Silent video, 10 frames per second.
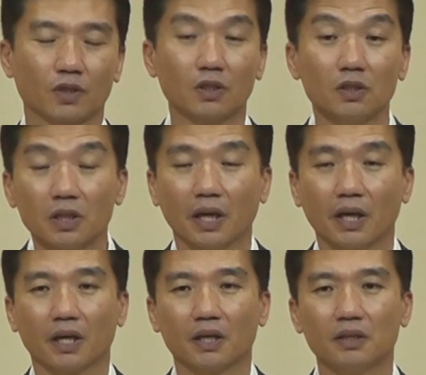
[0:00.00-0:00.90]

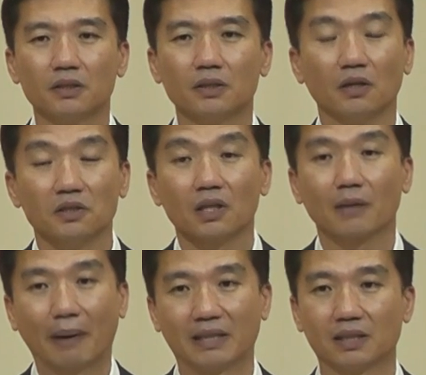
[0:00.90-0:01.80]
그때 어떻게
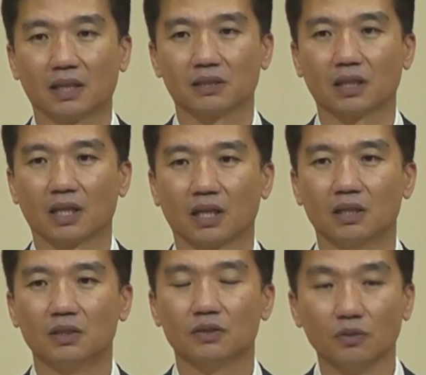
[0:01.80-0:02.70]
반응하느냐가
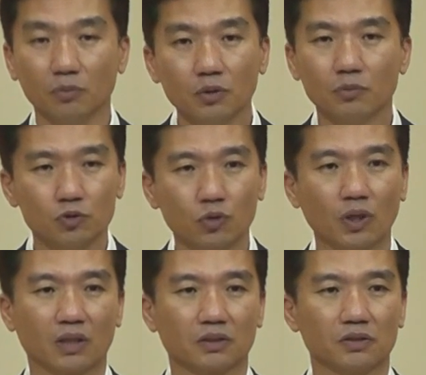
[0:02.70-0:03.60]
너무너무
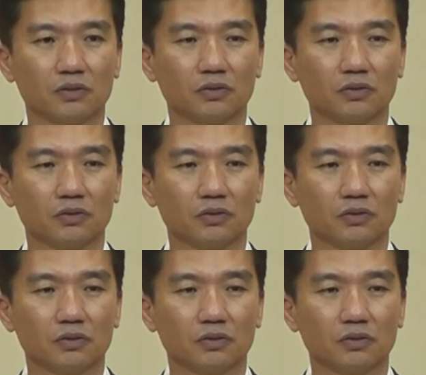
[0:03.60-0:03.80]
중요한 거죠.